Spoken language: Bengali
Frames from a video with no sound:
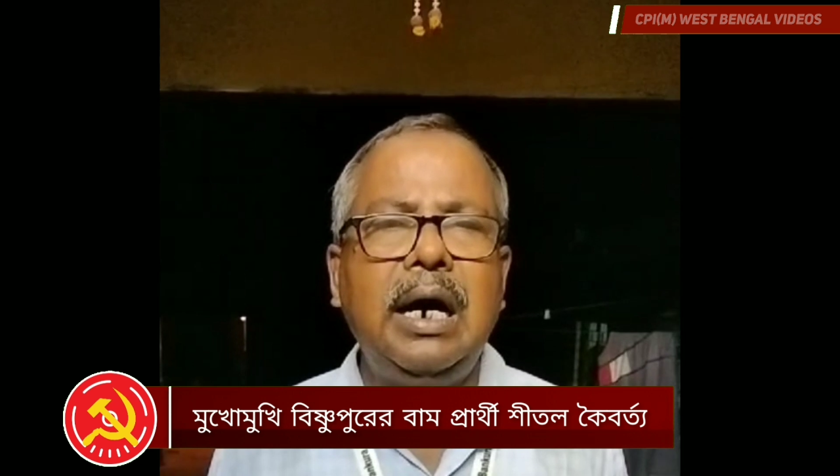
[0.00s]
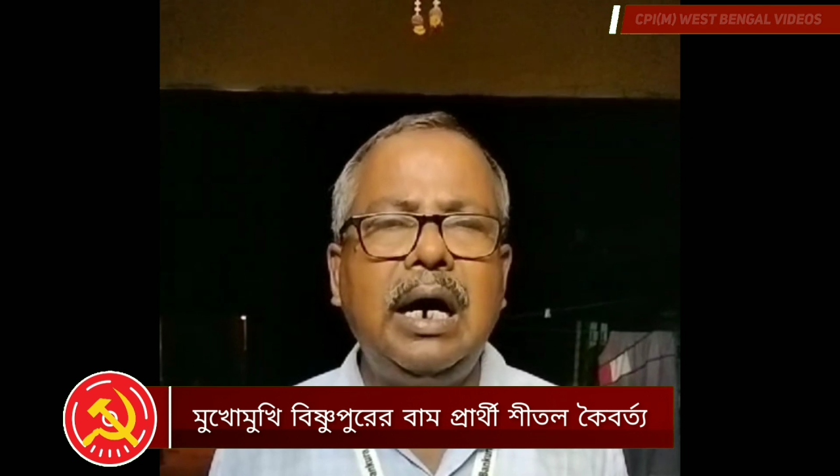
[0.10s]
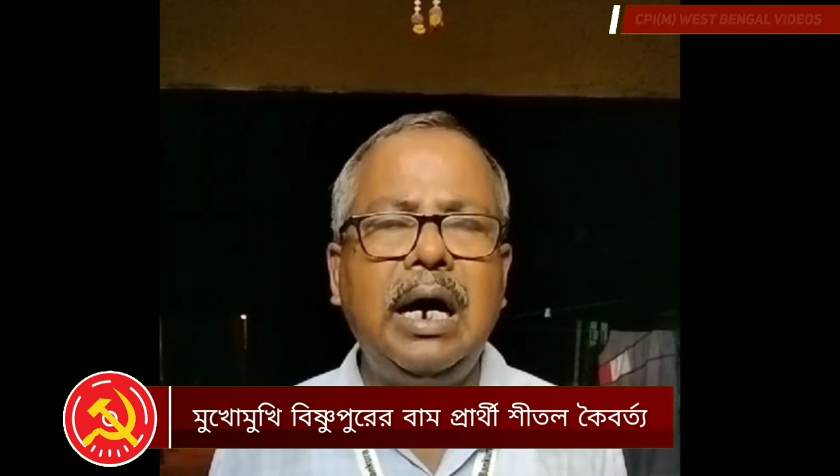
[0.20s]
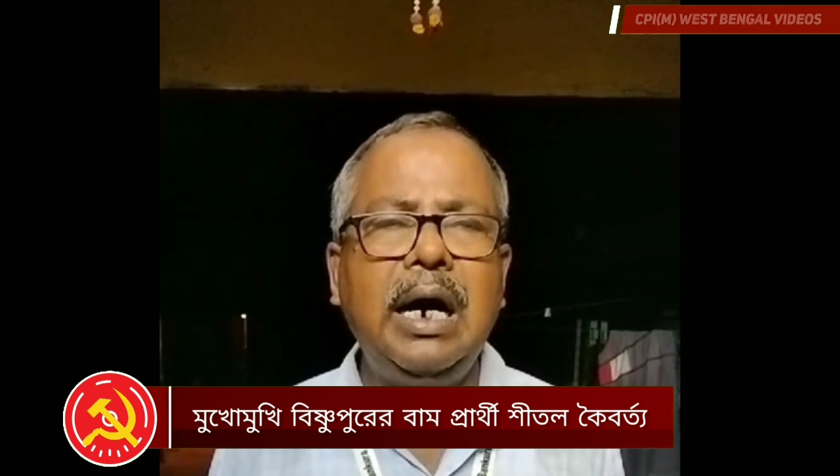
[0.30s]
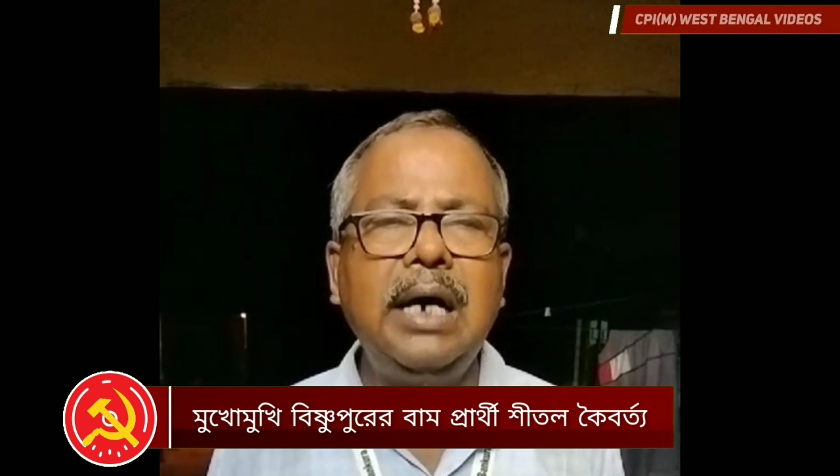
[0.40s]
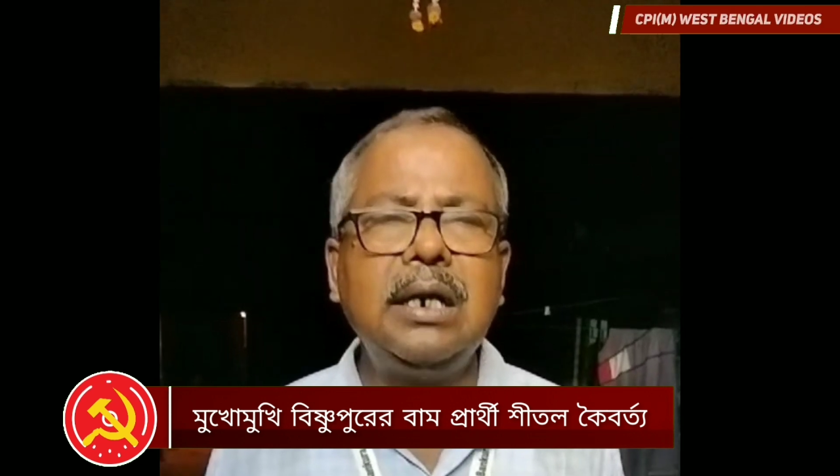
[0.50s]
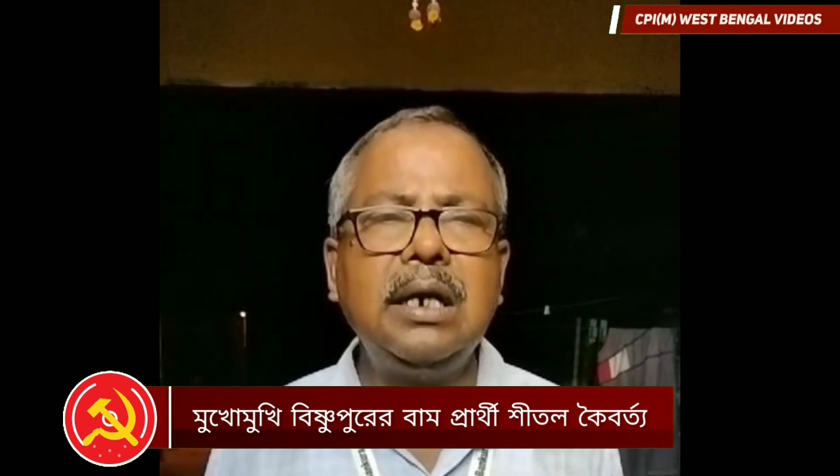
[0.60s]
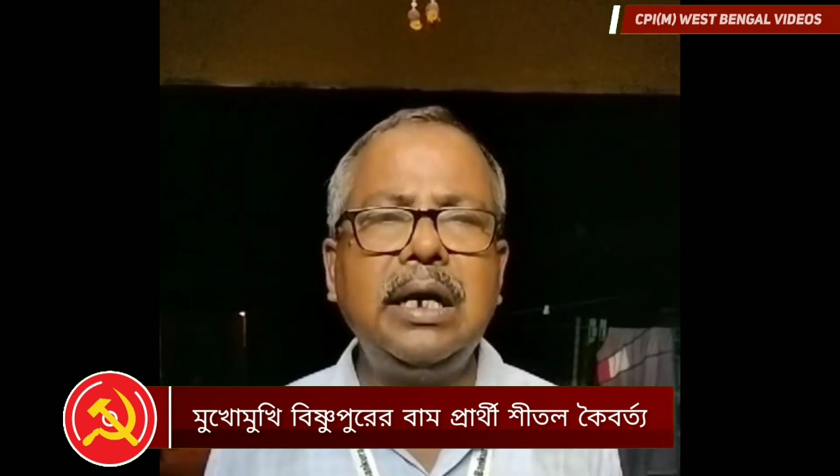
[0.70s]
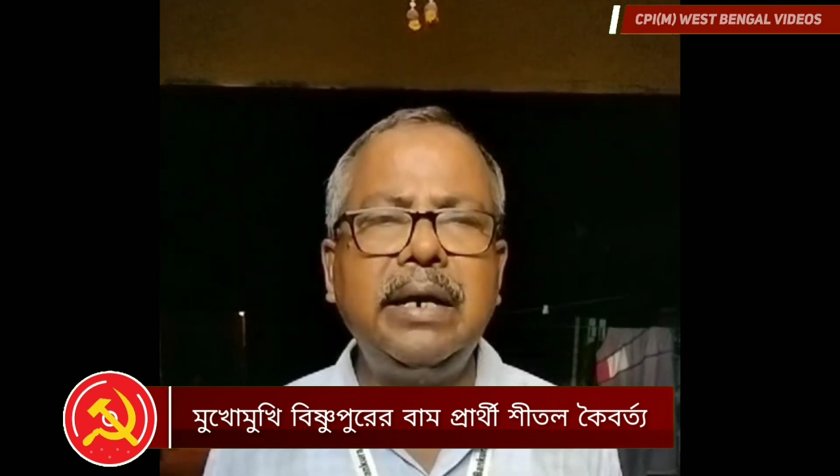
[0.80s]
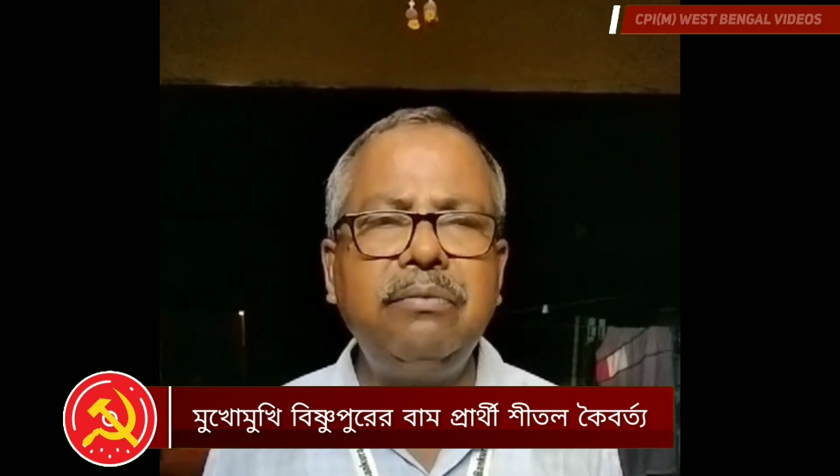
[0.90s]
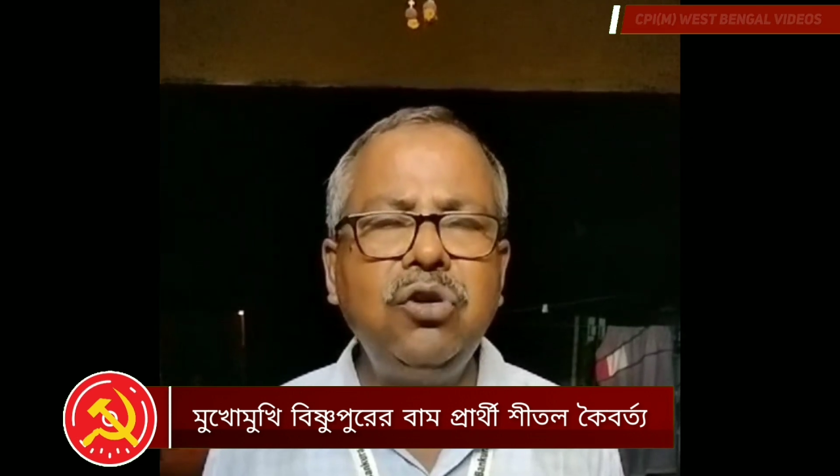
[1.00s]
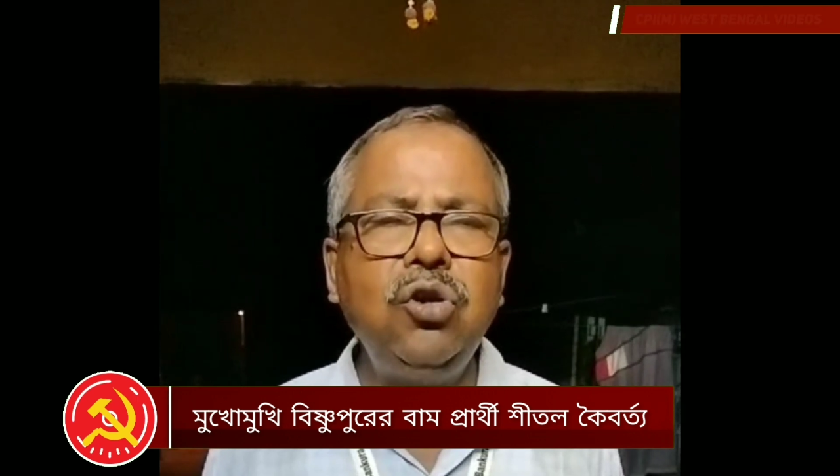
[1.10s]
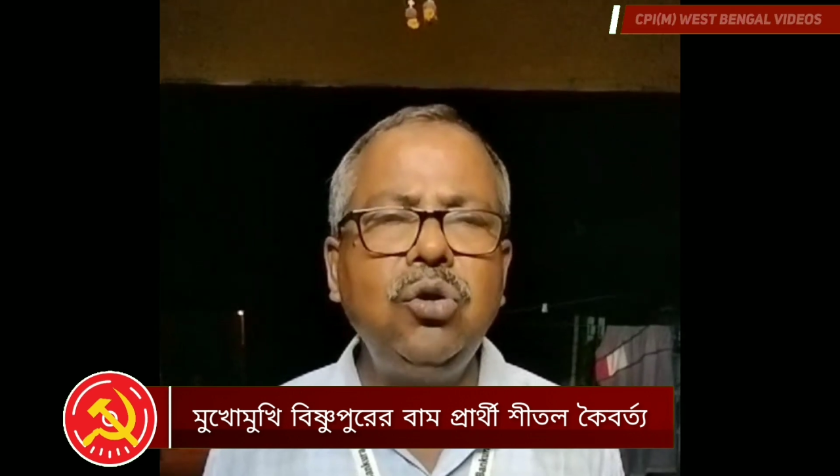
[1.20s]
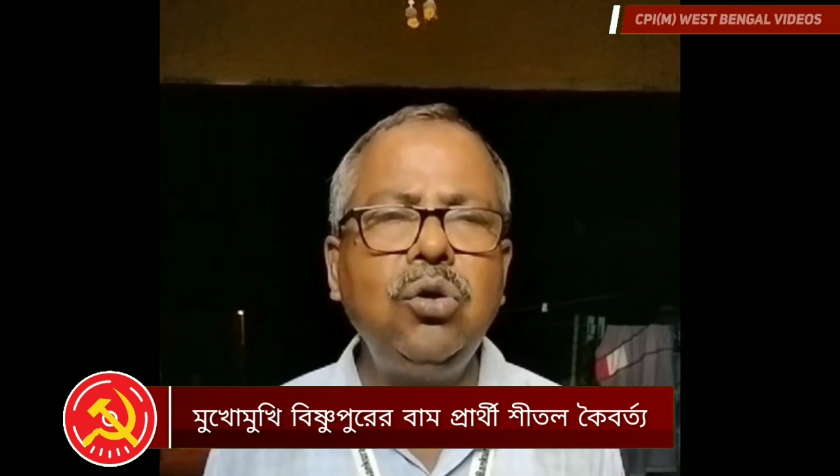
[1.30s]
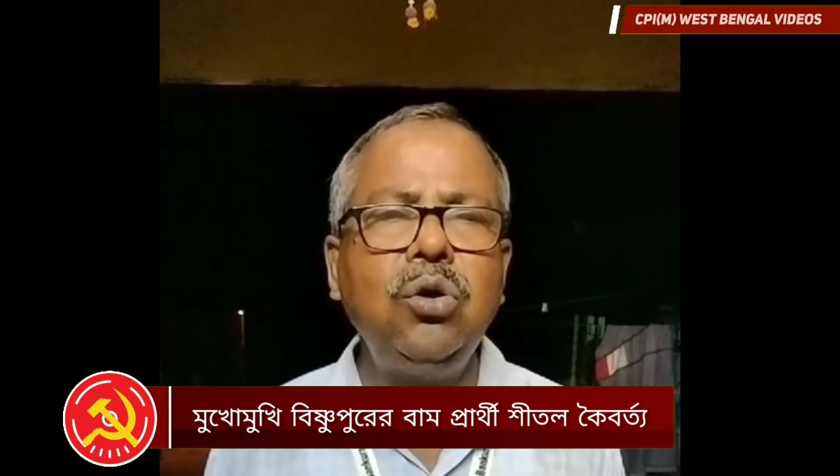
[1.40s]
আর এবল
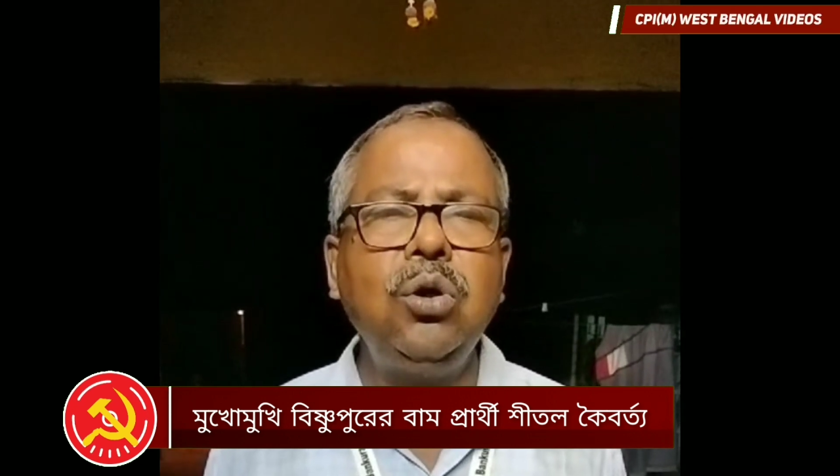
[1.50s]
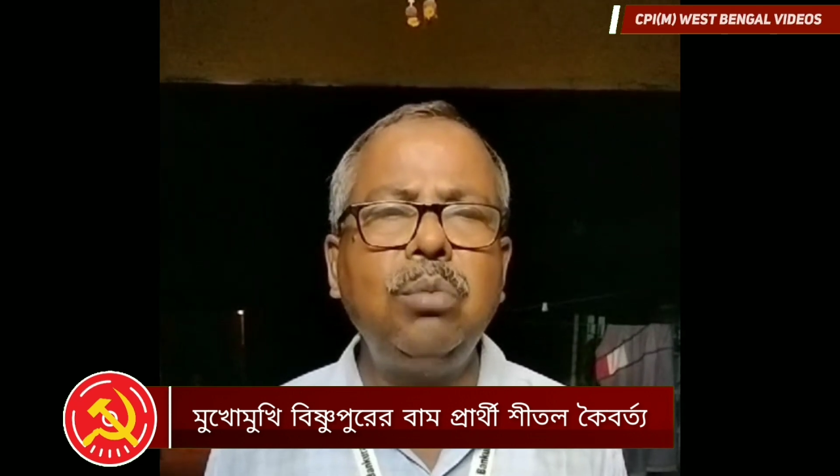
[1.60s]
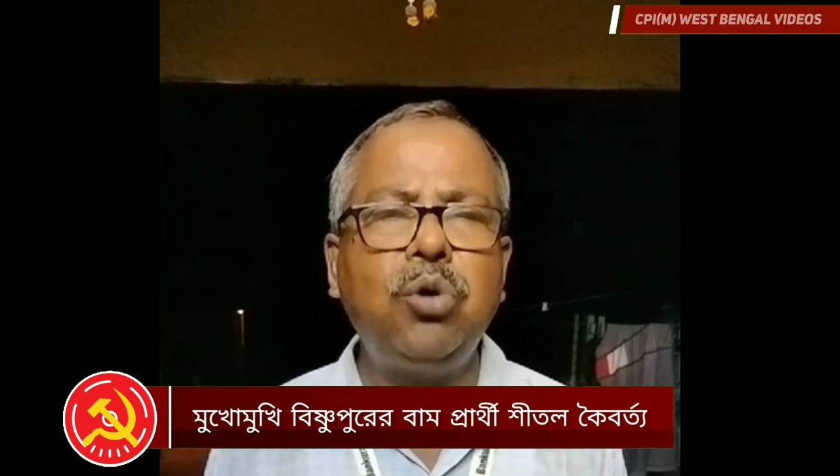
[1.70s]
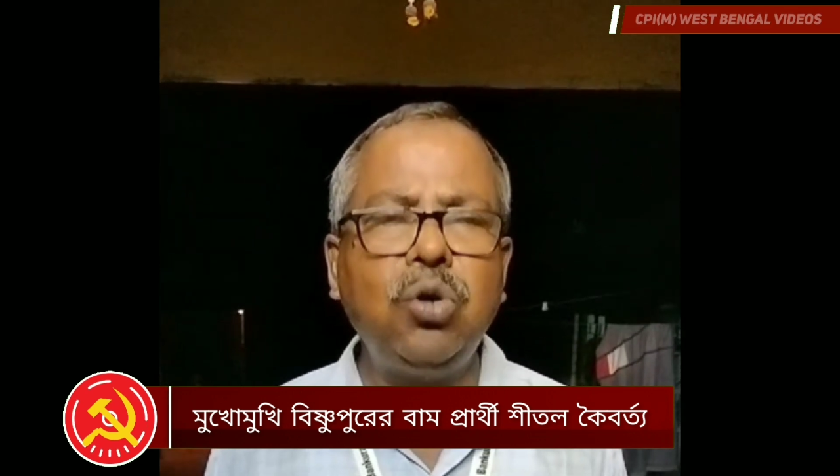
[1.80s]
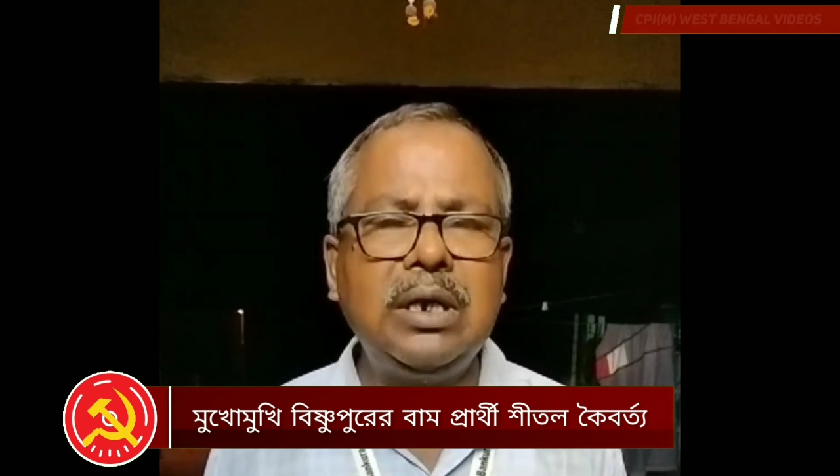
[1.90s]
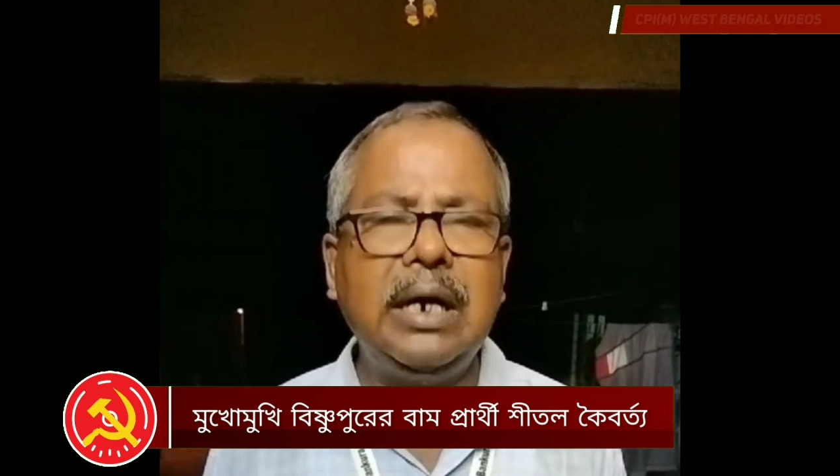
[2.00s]
ভোটার